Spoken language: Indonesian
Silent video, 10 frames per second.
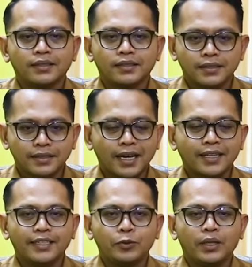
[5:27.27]

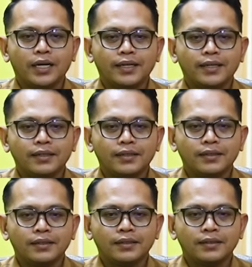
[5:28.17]
Sekali di udara,
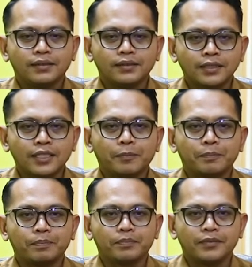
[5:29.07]

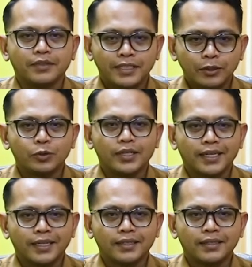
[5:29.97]
tetap di udara.